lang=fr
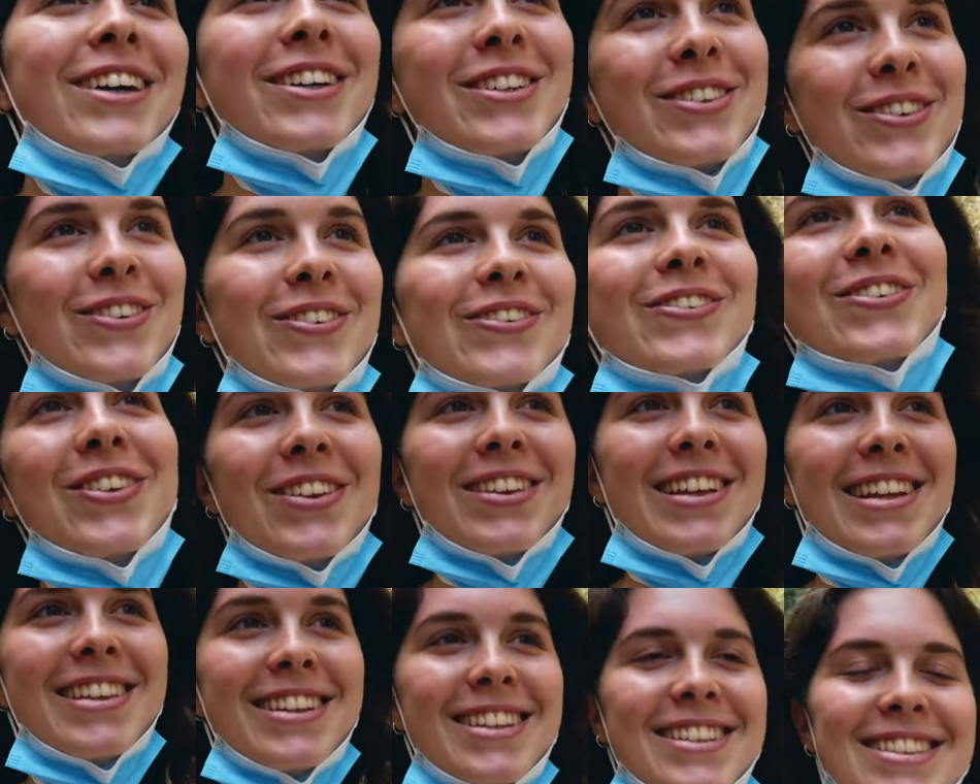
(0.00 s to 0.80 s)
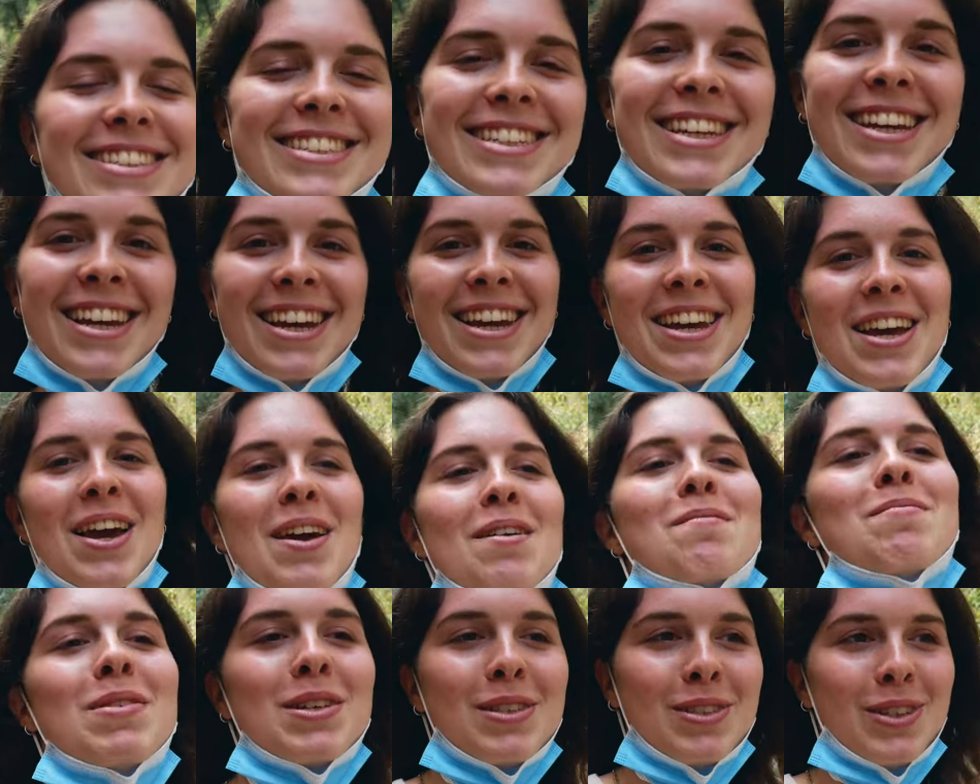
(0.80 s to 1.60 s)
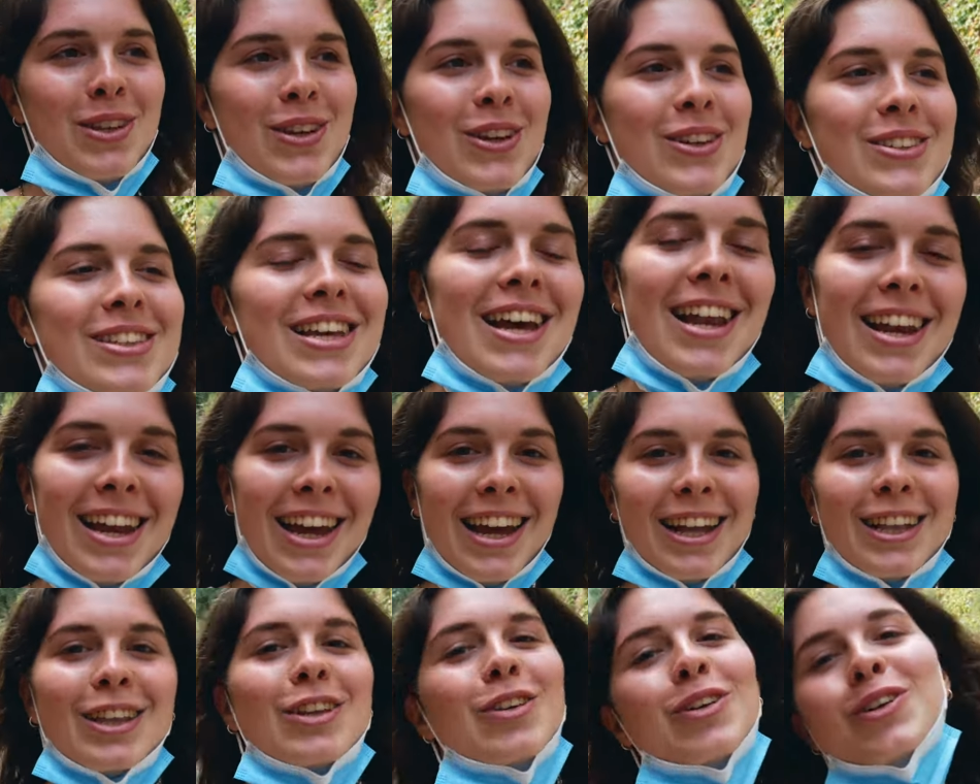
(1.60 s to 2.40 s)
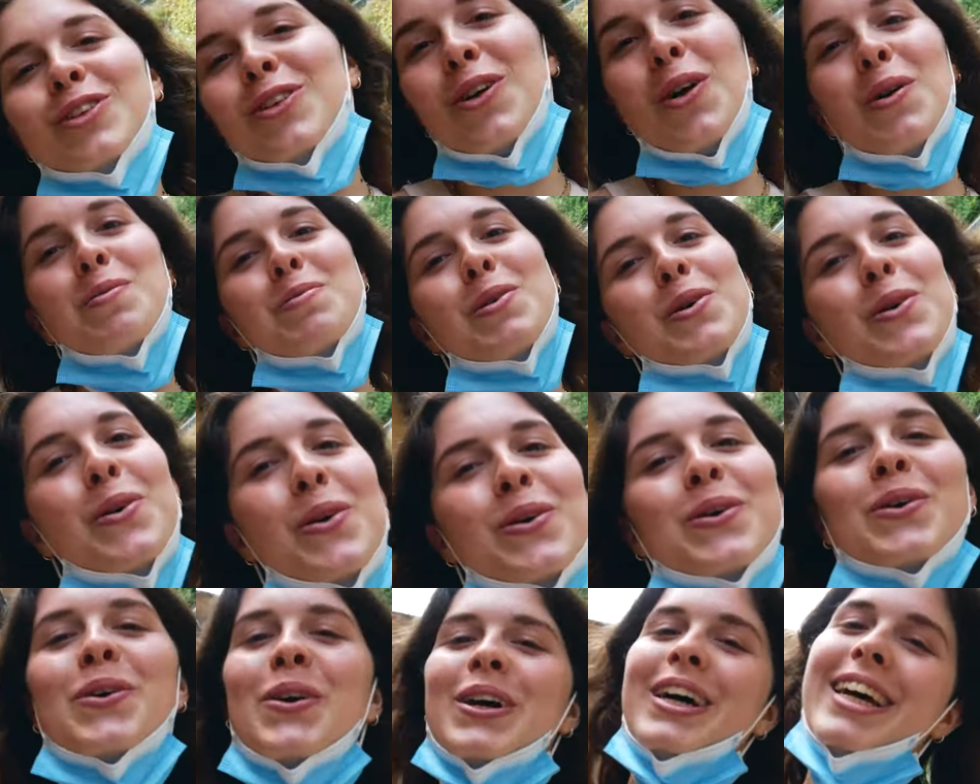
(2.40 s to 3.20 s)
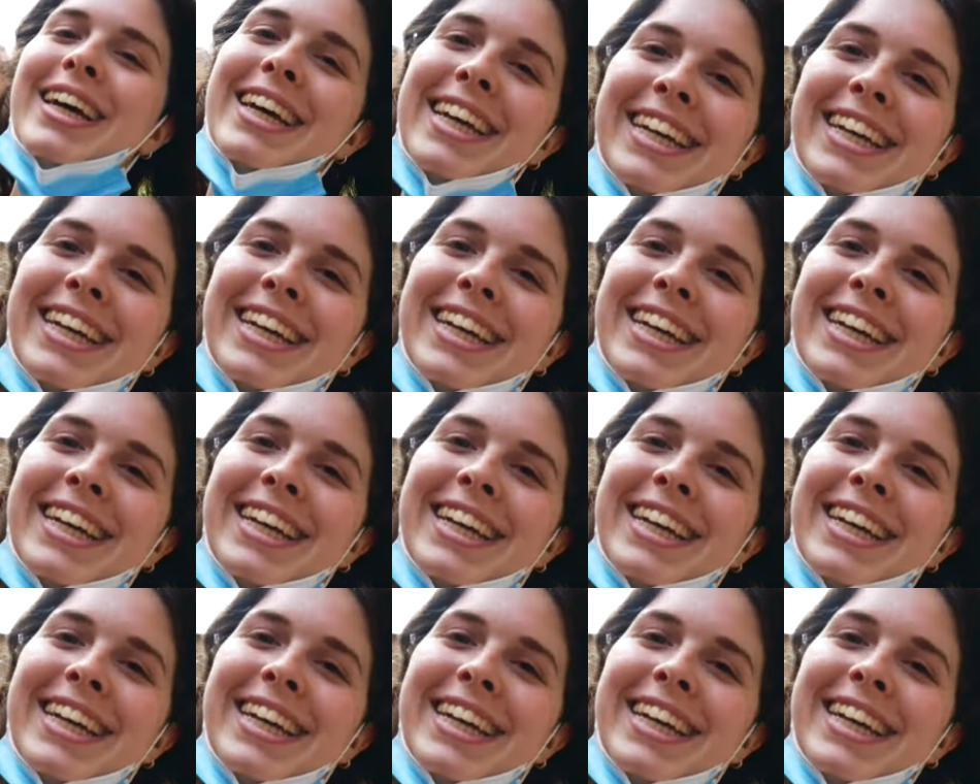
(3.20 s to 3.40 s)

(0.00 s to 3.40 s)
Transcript: Je suis trop contente d'être ici parce que ça a l'air trop trop beau.